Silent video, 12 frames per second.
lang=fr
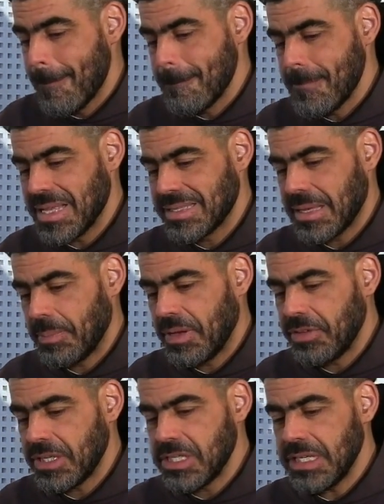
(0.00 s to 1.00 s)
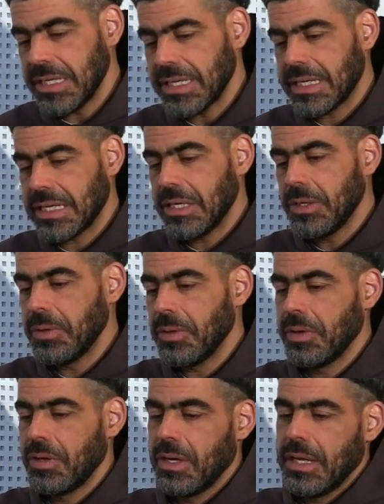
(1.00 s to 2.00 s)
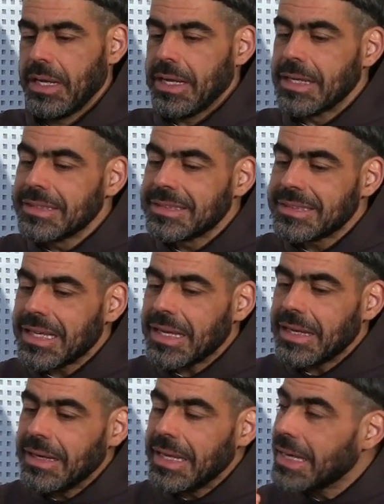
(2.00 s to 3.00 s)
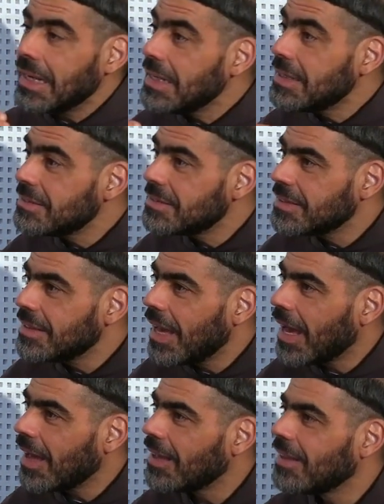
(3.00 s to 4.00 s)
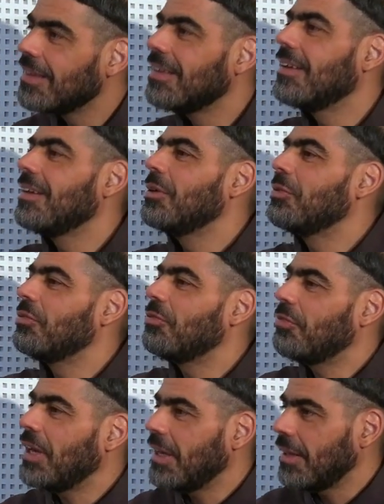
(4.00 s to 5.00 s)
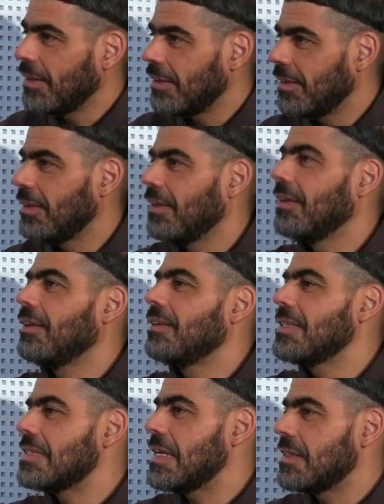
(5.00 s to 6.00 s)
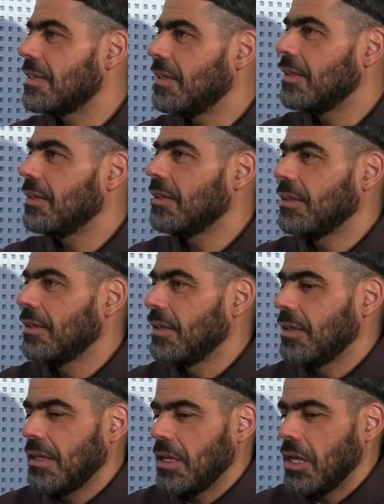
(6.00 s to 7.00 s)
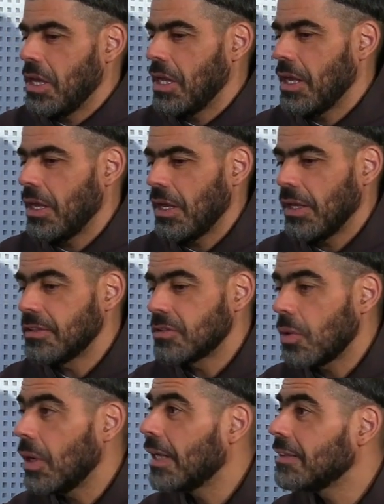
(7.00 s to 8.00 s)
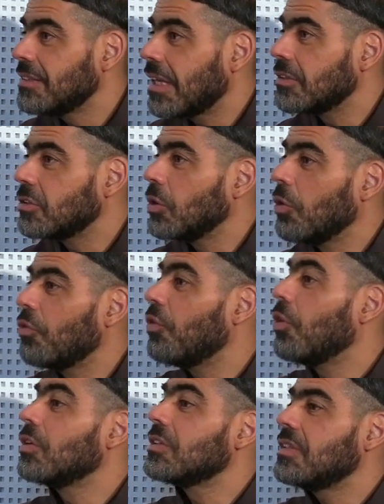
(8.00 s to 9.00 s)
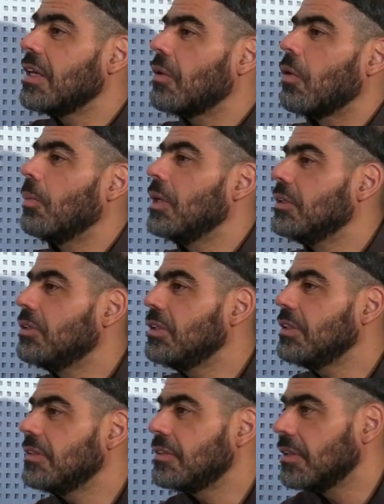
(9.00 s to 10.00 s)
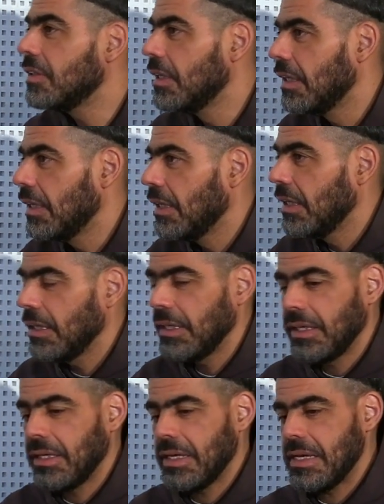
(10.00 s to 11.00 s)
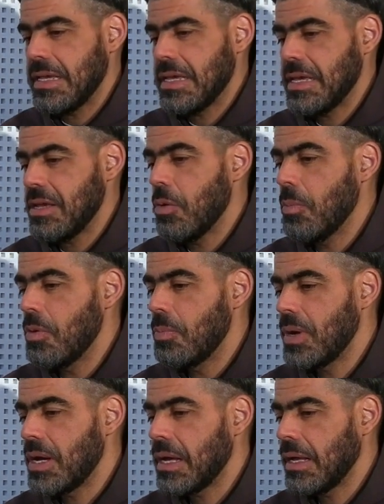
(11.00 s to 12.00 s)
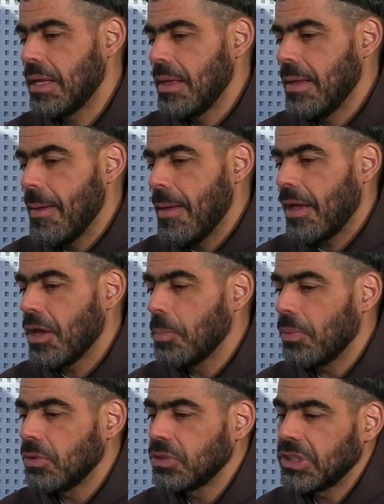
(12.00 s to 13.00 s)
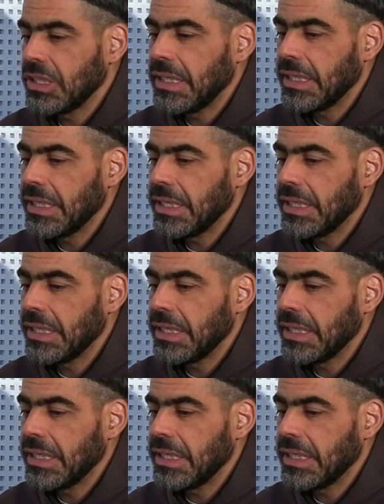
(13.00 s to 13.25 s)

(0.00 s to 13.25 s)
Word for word: mais ça ne veut dire que c'est l'Église qui a fait mm. cette... Euh, euh, scolarisation forcée, comme ils disent. Et, on ne peut pas reprocher